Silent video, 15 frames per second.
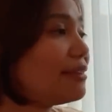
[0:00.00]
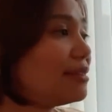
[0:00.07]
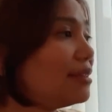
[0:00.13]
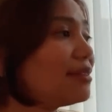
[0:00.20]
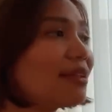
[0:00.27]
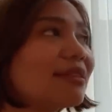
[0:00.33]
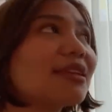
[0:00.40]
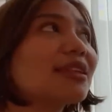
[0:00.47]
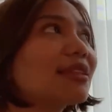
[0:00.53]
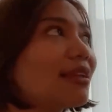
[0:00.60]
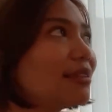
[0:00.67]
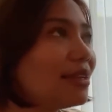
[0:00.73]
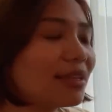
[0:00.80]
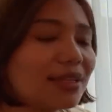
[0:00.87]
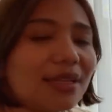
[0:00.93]
jadi nanti kita
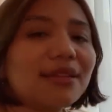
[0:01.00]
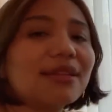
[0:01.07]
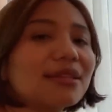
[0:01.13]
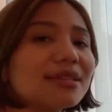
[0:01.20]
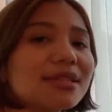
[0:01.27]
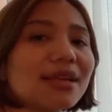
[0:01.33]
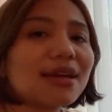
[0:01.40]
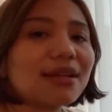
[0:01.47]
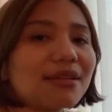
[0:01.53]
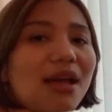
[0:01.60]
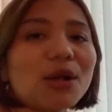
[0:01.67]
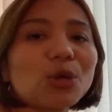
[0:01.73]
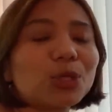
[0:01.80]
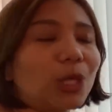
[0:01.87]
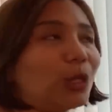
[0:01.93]
lihat ya nanti saya akan
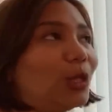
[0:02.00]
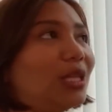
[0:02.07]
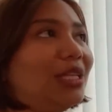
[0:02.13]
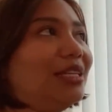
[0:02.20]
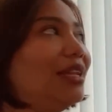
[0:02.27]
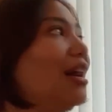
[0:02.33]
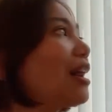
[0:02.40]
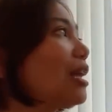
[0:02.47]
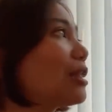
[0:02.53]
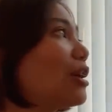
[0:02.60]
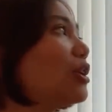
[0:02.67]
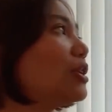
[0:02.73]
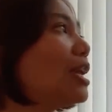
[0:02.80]
angkut atau tidak atau